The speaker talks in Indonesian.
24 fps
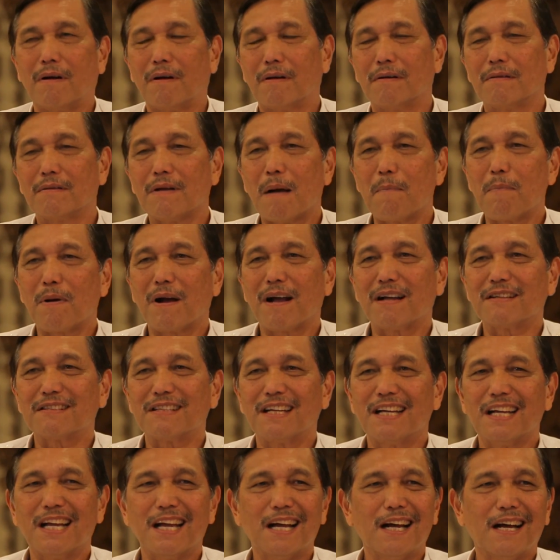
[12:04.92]
dengan itu? Apakah
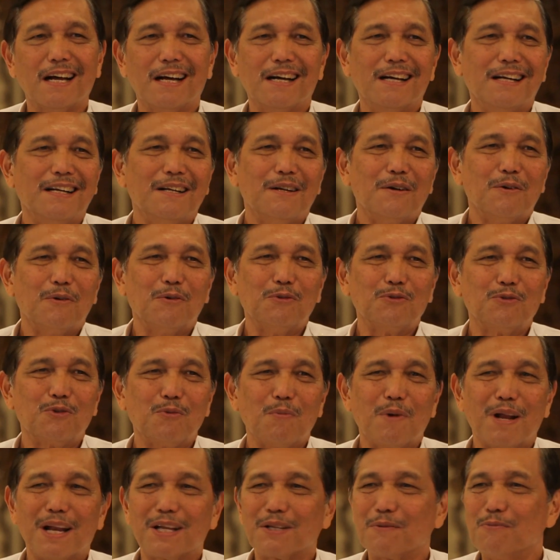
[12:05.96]
saya
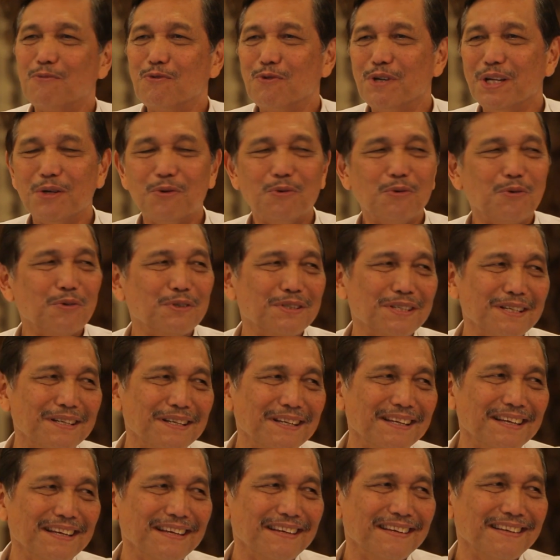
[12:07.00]
untuk balas budi dulu
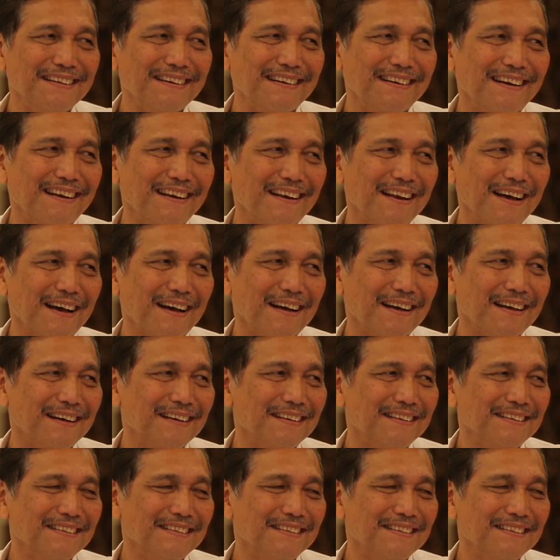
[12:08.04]
sini ya enggak lah